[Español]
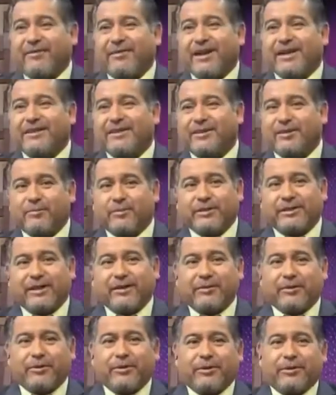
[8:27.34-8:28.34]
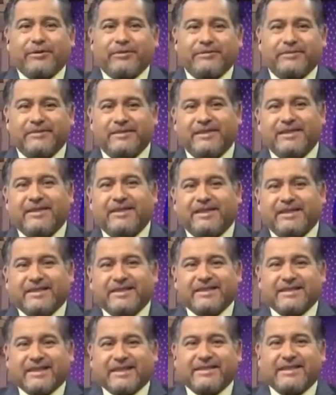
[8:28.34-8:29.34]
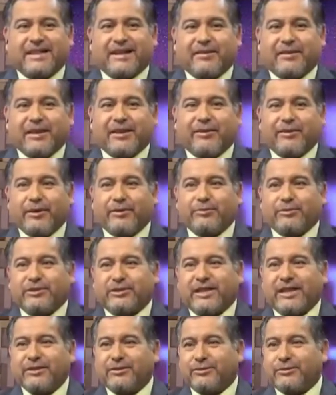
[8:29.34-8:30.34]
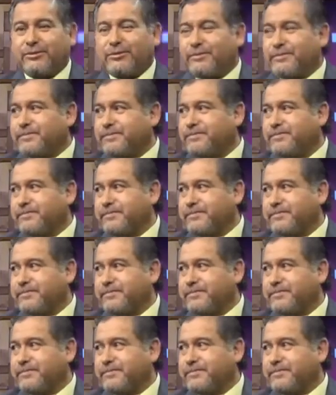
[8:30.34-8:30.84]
y hablarte como te habló. Ese caballero es un santo.